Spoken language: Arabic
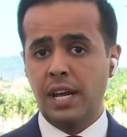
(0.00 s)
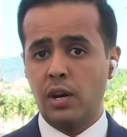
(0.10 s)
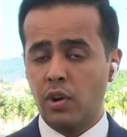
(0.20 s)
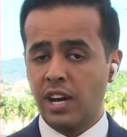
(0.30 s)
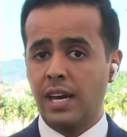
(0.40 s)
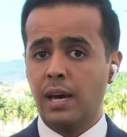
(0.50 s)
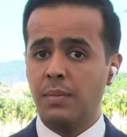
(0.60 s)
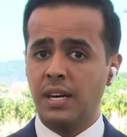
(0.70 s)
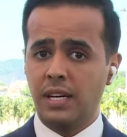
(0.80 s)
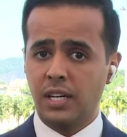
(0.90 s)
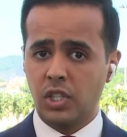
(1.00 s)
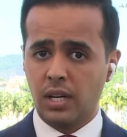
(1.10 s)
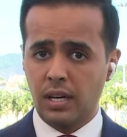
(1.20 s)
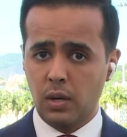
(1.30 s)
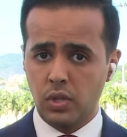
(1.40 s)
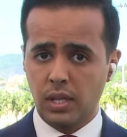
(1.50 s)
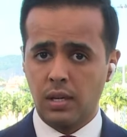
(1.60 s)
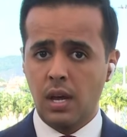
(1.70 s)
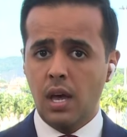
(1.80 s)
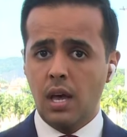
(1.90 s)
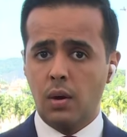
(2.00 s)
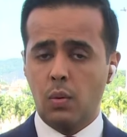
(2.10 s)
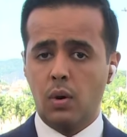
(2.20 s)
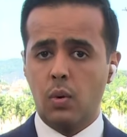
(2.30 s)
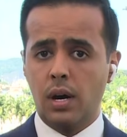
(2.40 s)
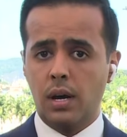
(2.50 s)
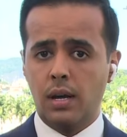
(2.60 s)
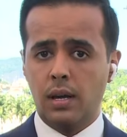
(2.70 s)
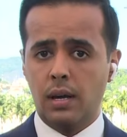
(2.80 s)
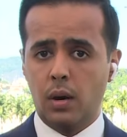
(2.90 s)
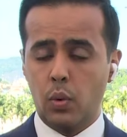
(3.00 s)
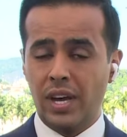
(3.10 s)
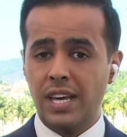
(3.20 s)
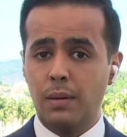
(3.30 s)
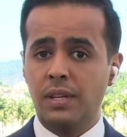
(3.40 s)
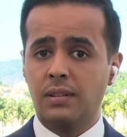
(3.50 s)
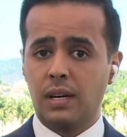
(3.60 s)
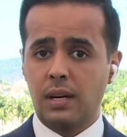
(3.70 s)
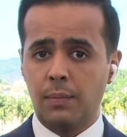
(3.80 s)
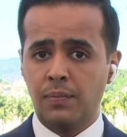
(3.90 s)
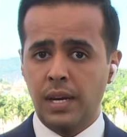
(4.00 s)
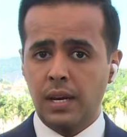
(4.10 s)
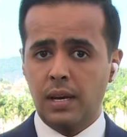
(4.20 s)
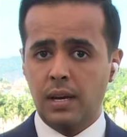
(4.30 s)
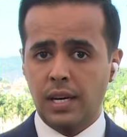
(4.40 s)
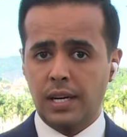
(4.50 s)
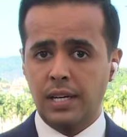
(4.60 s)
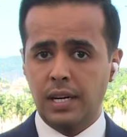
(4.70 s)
أن هناك أهمية للشرق الأوسط وهو أول وهي المنطقة آه، يعني